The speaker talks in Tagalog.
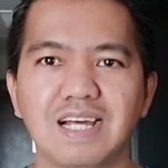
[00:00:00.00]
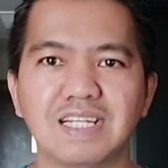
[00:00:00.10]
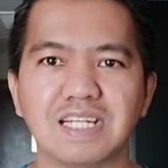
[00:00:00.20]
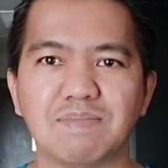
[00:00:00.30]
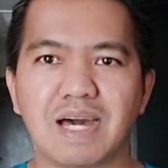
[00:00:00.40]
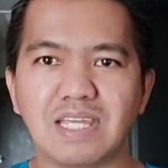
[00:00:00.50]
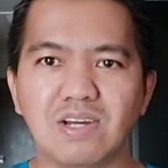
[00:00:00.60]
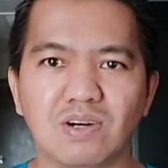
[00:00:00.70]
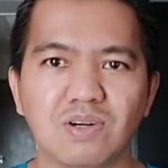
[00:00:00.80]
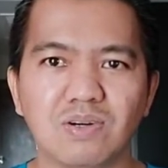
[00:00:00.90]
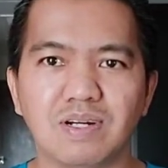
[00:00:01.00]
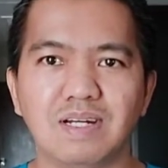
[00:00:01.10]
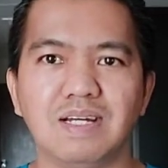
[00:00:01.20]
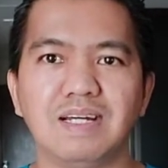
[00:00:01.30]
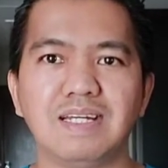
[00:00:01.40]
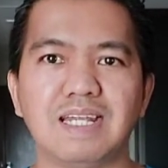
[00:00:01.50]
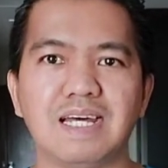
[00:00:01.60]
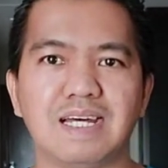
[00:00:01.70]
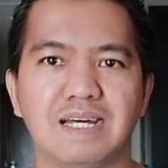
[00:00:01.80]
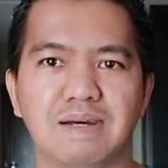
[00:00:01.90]
Samahan nyo ako na
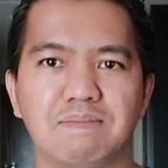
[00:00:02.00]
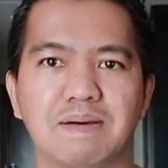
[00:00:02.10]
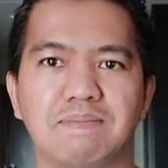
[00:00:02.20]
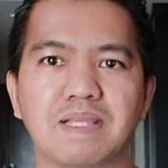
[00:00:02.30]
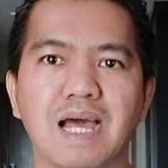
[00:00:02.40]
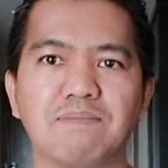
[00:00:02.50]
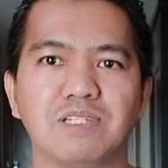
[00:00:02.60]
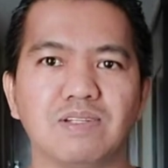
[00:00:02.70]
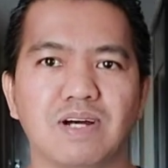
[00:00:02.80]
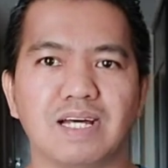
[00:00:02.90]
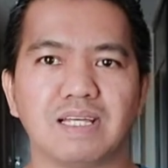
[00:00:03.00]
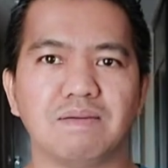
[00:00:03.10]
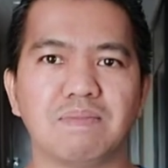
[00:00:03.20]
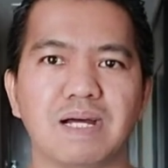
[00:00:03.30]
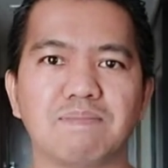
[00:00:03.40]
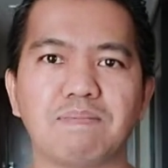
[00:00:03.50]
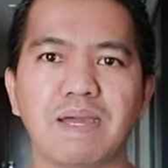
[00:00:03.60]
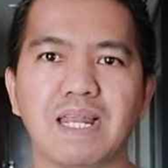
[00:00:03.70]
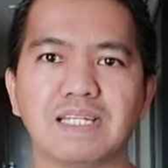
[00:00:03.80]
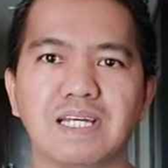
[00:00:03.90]
matapos itong ating mga
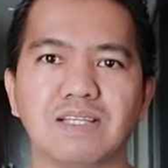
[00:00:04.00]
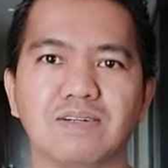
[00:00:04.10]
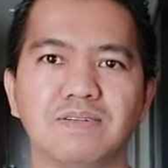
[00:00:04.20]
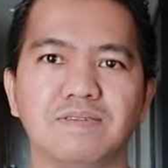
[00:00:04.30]
papeles na ito.